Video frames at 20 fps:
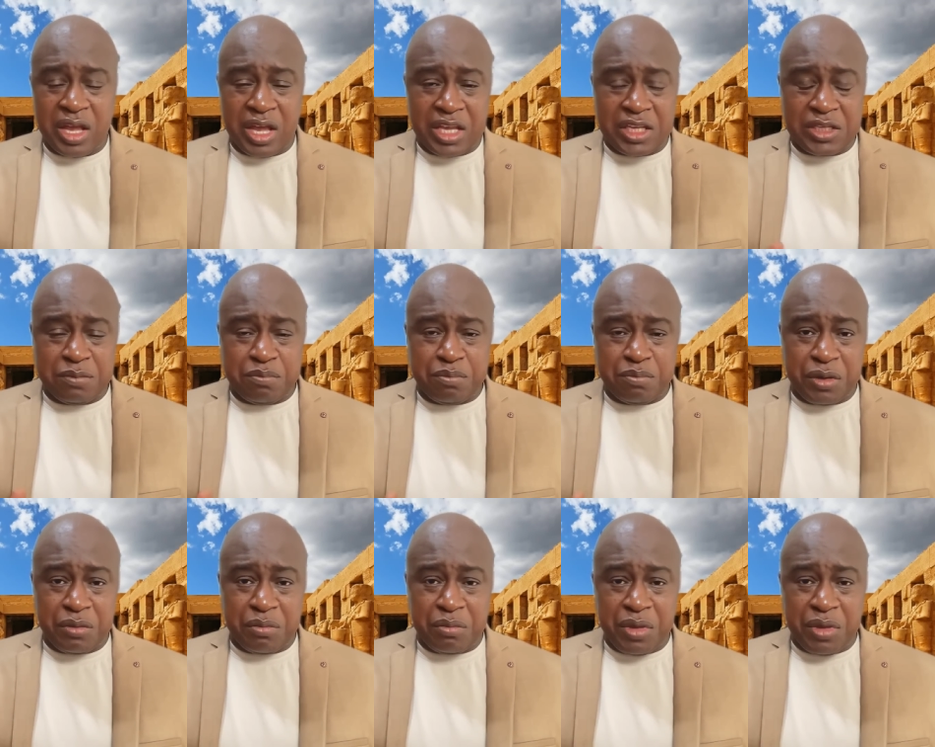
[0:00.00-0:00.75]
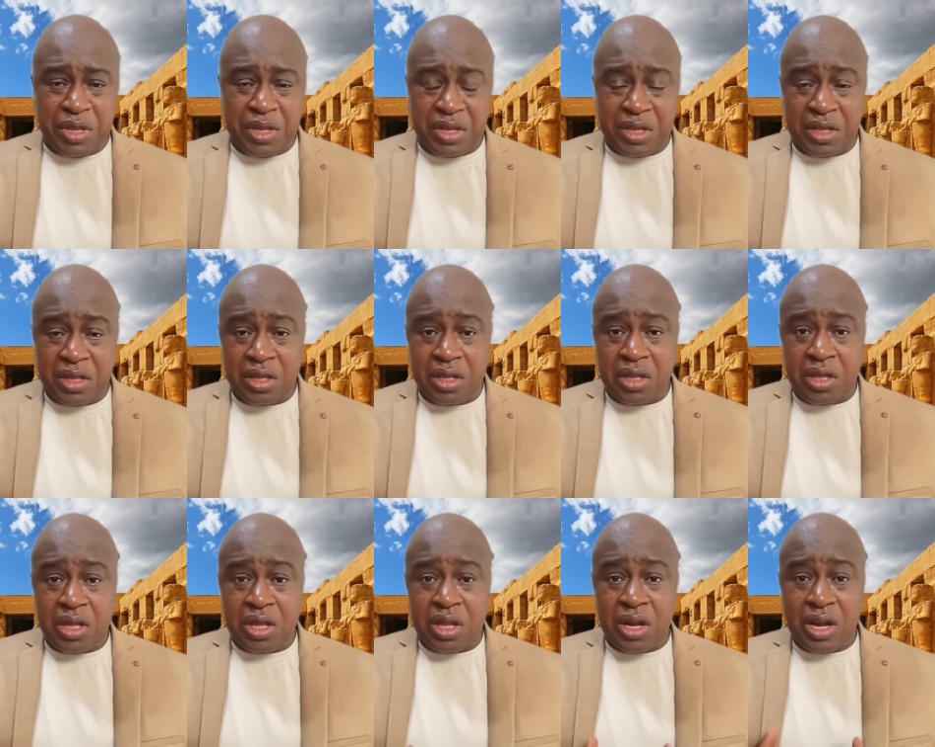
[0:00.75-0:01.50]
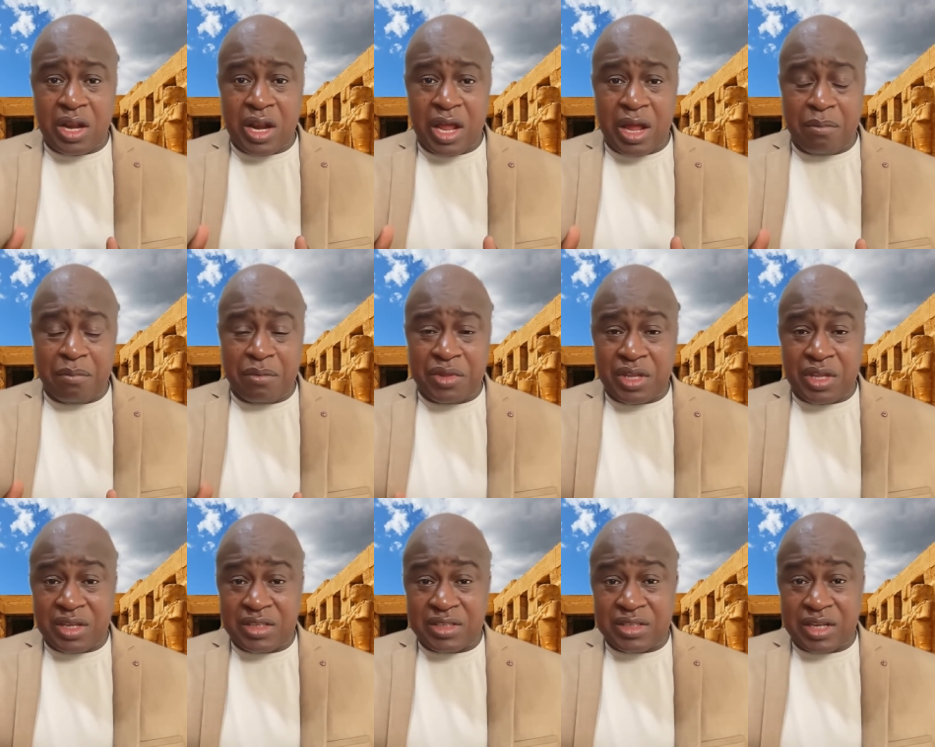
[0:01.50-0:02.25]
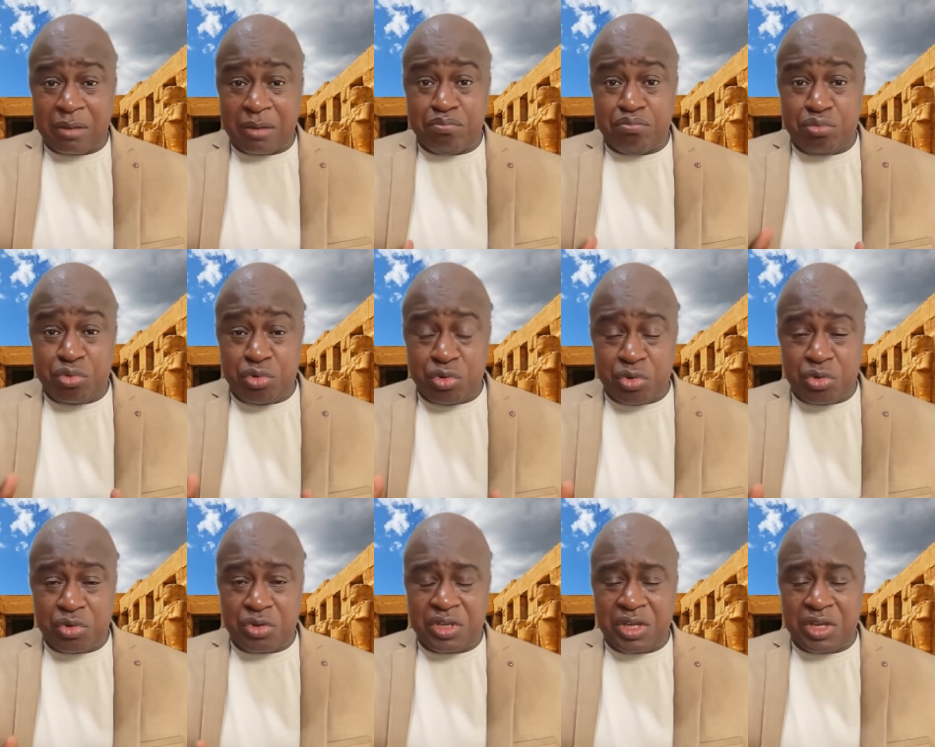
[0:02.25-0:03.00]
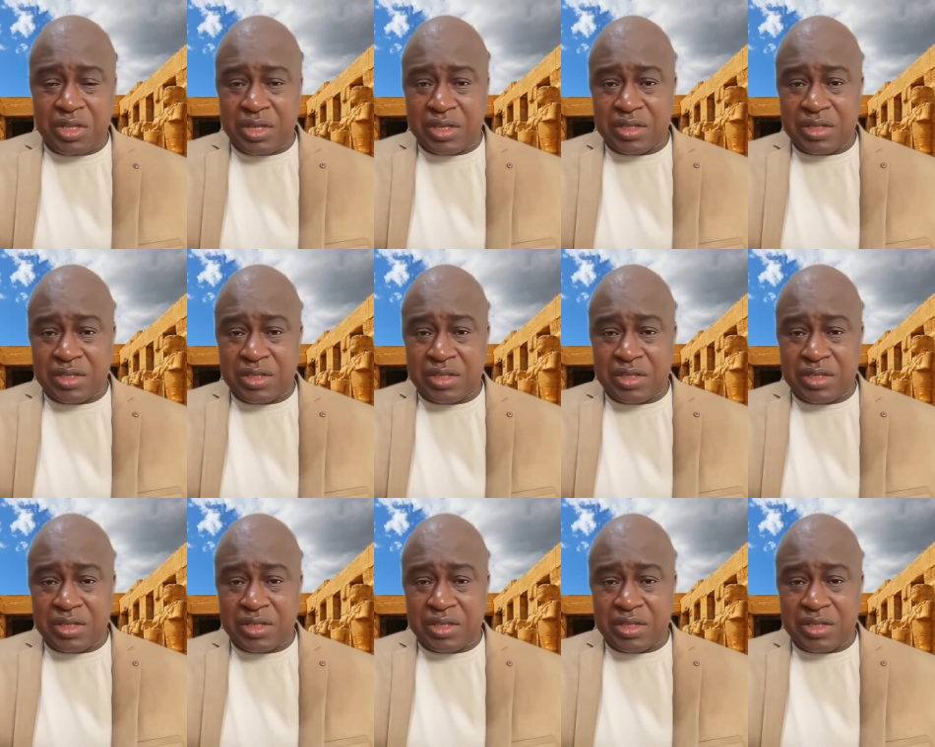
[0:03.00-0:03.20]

exprimer l'âme dans sa pureté,